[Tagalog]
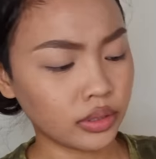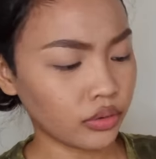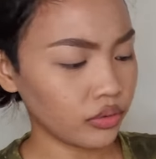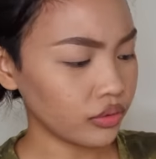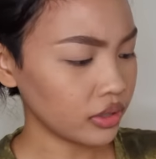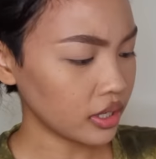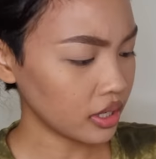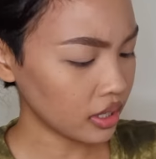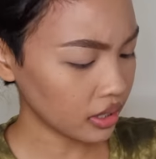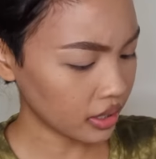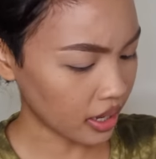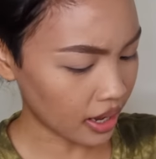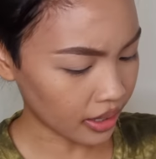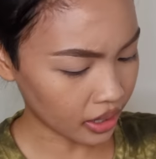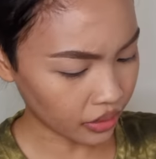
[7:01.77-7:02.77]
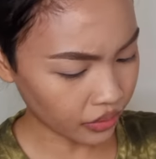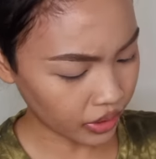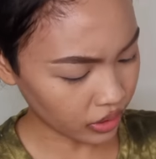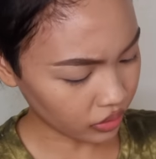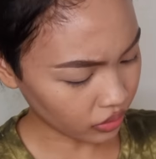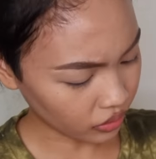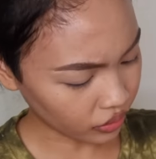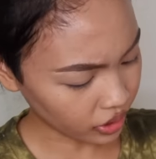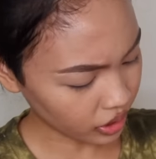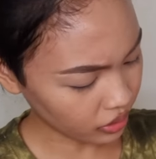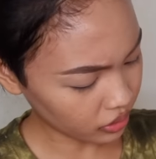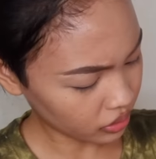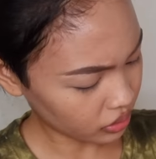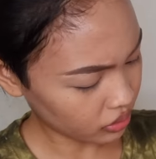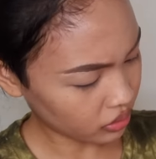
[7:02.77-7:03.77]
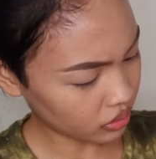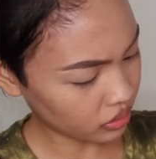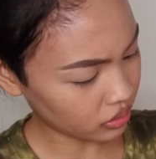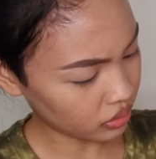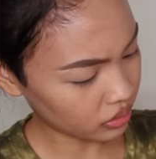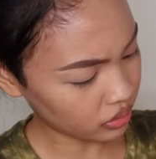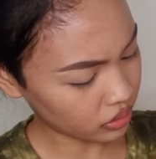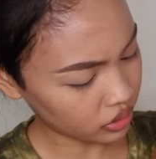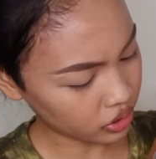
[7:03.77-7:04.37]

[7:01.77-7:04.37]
So, unang gagawin ko, kunin ko tong